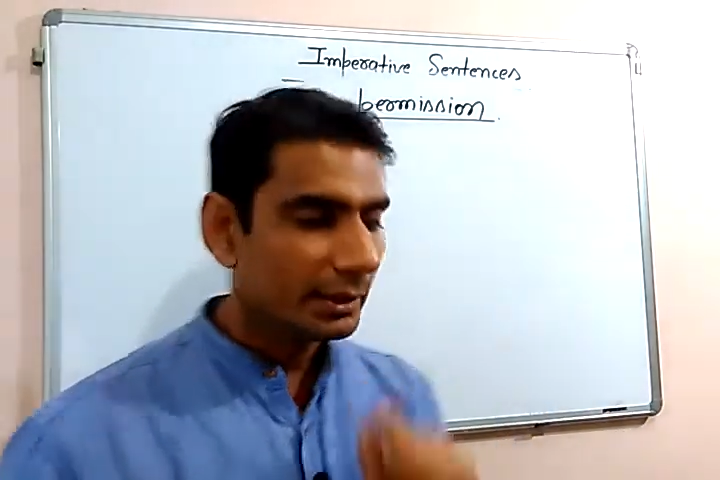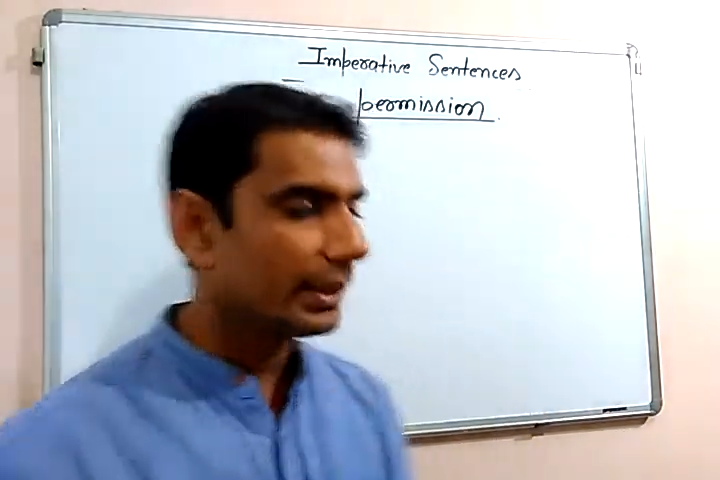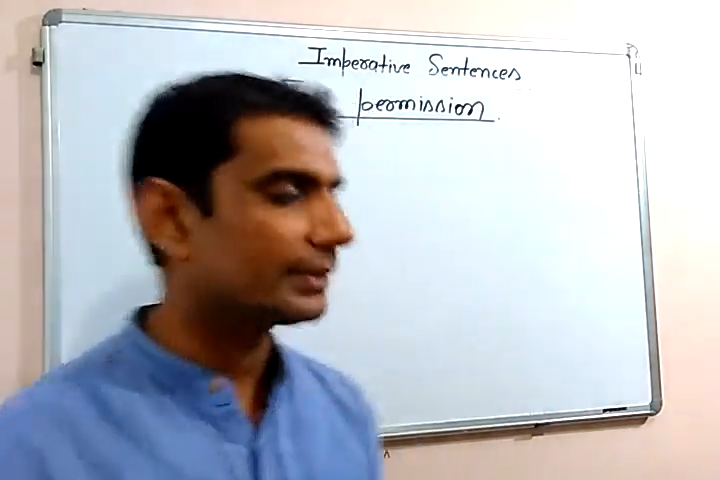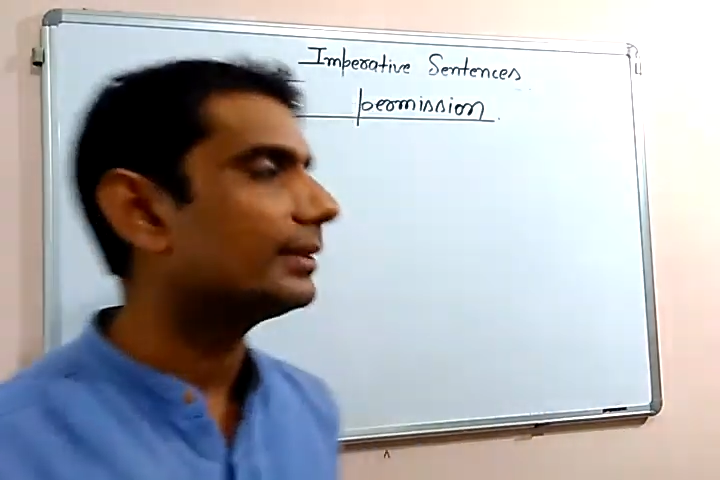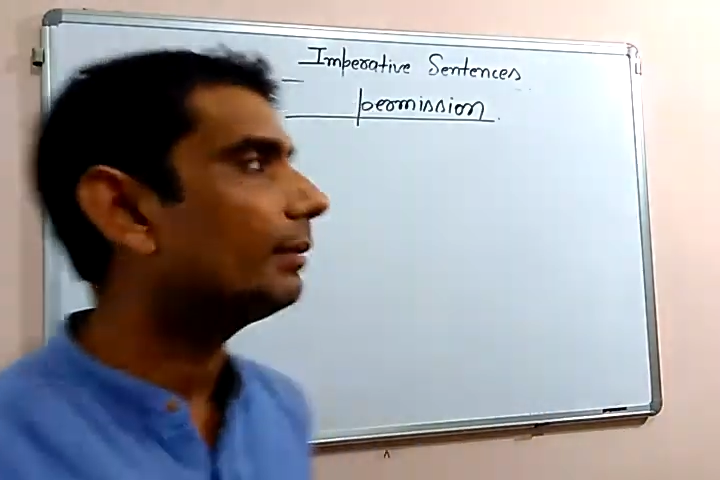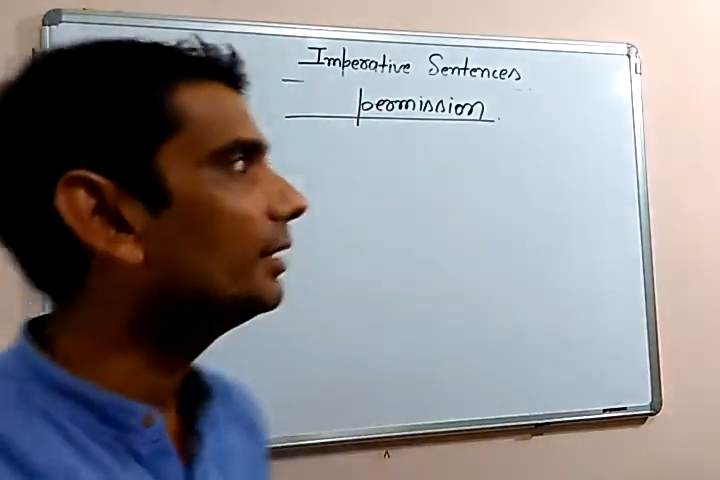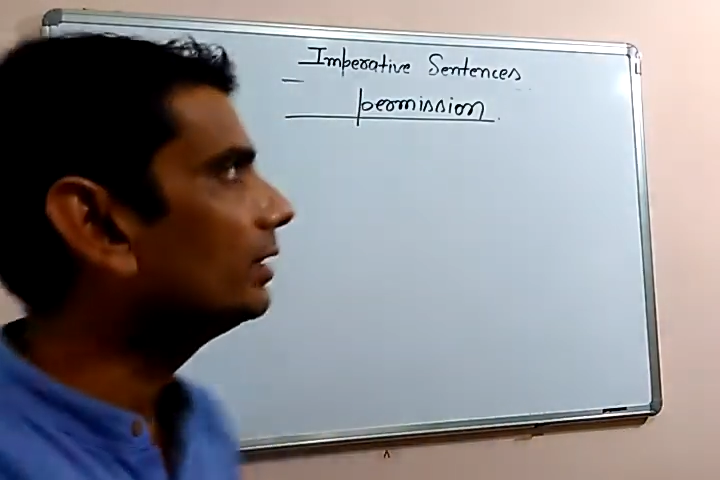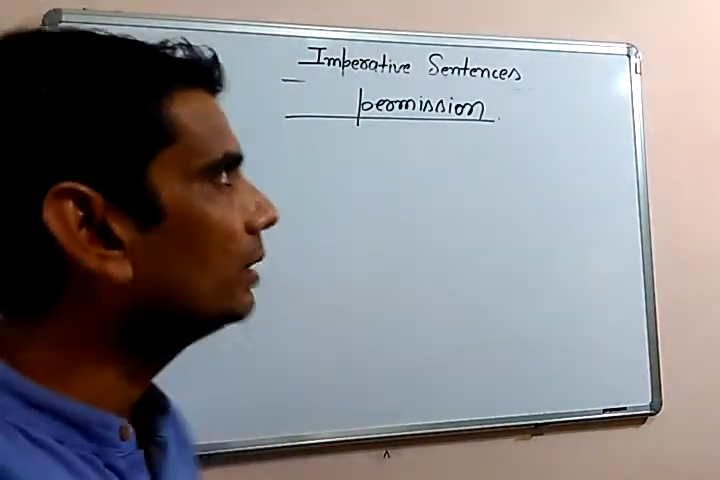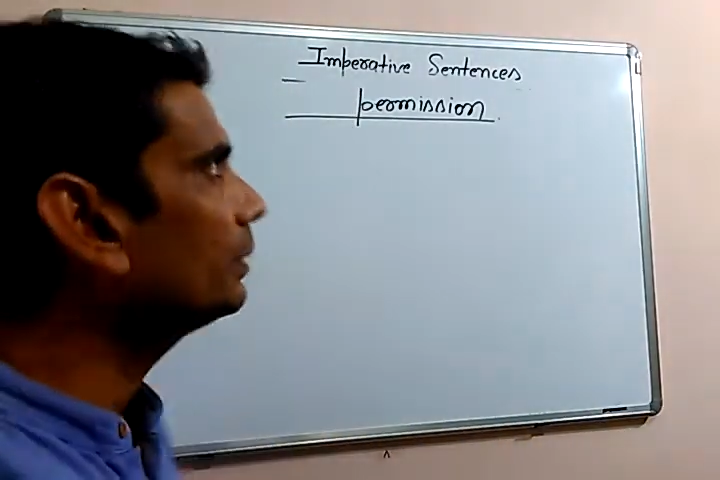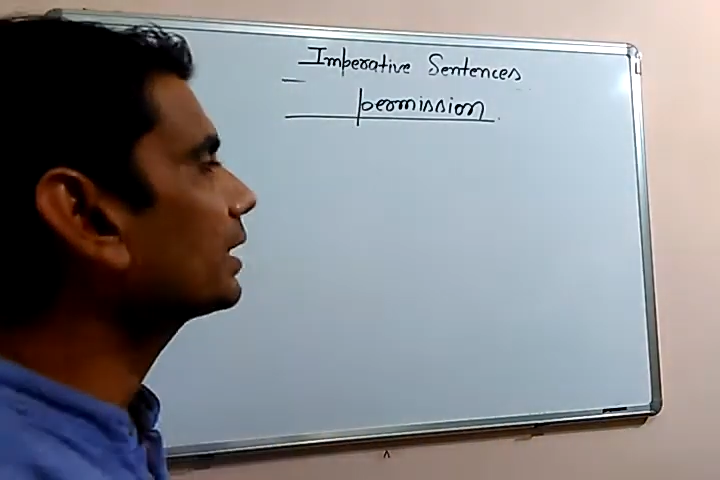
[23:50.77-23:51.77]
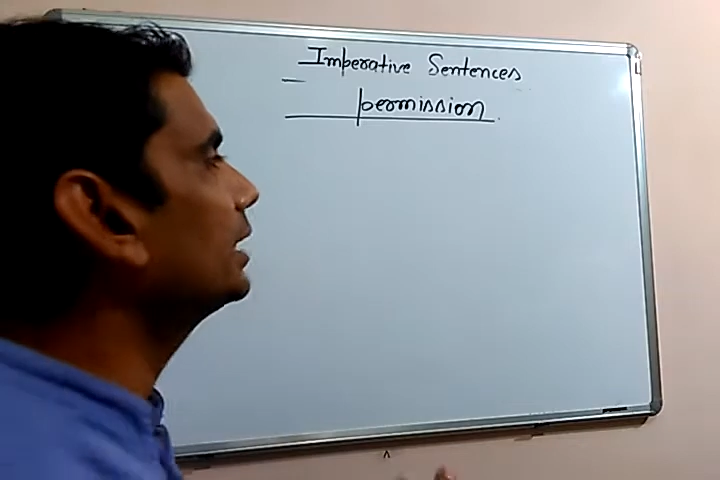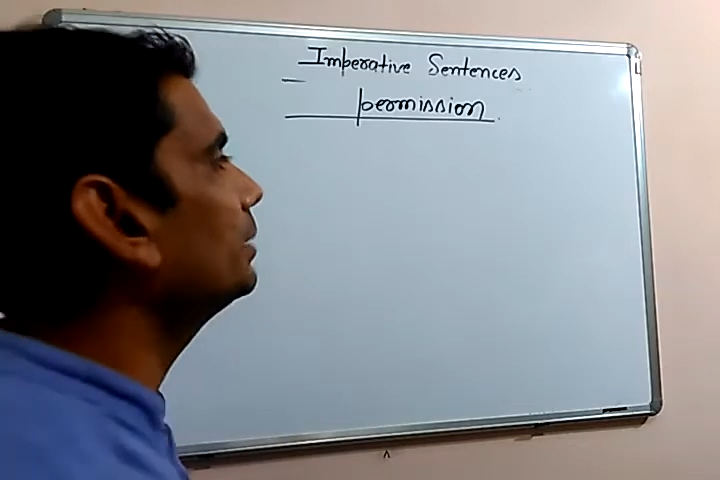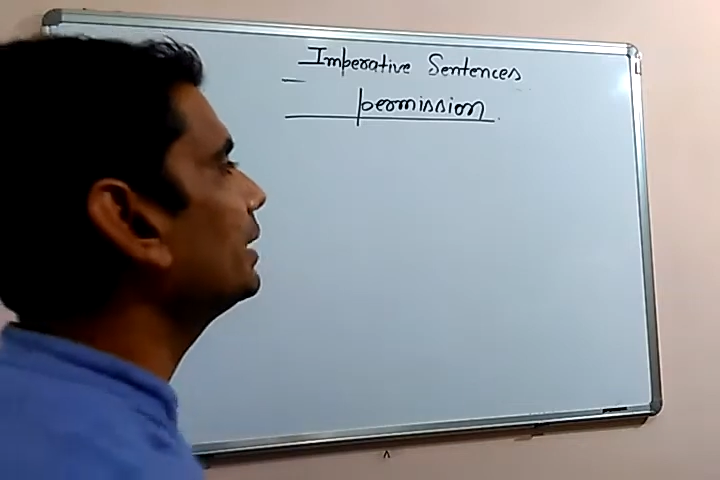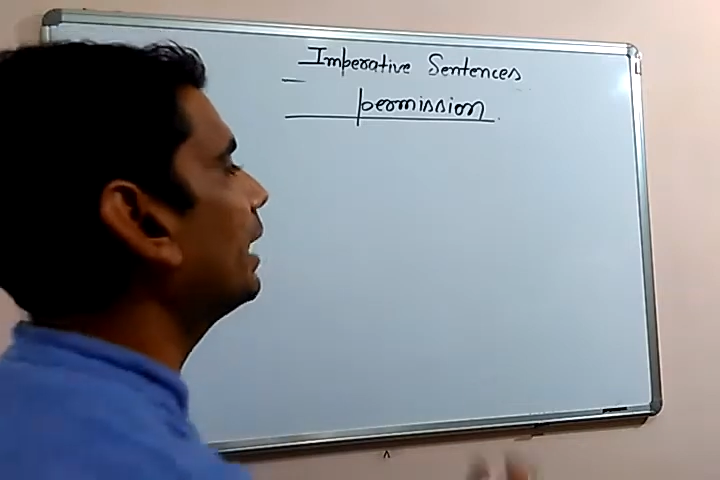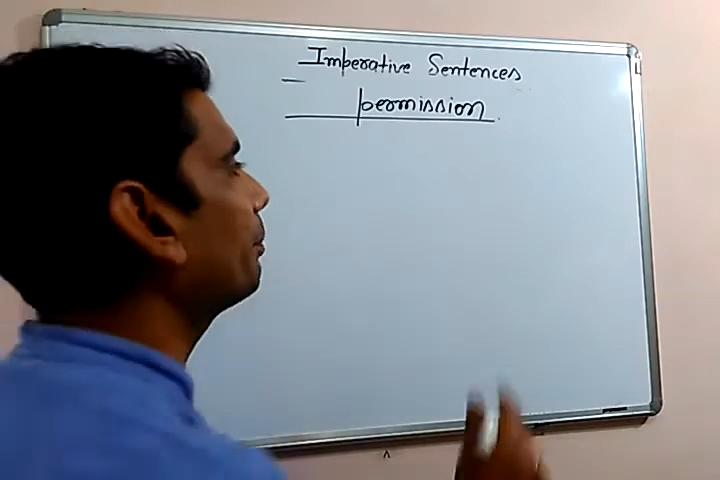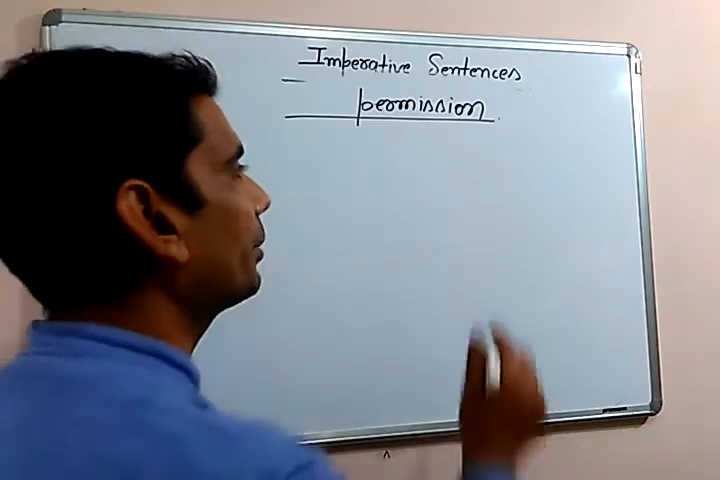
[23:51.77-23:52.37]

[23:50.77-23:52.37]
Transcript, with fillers: जैसे जब हिंदी में कहीं भी आप